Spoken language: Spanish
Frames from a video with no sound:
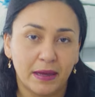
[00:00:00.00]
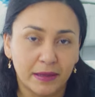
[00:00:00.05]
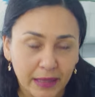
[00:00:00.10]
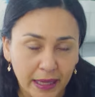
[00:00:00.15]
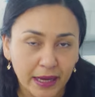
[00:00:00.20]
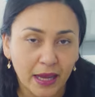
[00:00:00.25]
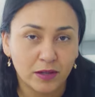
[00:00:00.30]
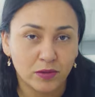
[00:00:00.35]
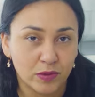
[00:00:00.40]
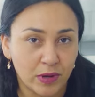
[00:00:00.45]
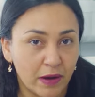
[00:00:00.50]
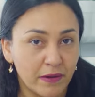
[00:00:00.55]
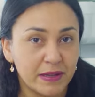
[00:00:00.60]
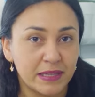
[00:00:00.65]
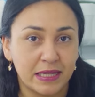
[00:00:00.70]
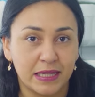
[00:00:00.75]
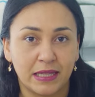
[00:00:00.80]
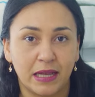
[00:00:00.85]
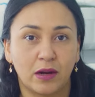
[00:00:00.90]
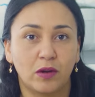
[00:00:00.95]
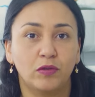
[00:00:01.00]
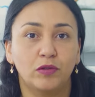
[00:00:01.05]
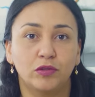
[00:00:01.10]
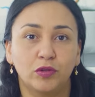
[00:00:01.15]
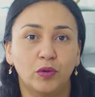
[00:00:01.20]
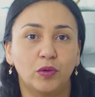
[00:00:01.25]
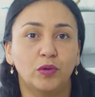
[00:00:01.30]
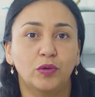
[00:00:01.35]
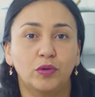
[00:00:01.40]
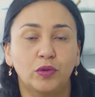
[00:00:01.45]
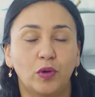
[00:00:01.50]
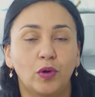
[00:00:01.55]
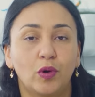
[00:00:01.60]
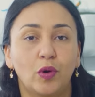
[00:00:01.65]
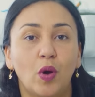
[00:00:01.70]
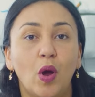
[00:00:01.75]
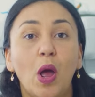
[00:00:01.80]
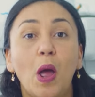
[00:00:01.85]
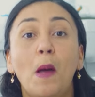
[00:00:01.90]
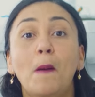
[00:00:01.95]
tengas una visita con tu odontólogo.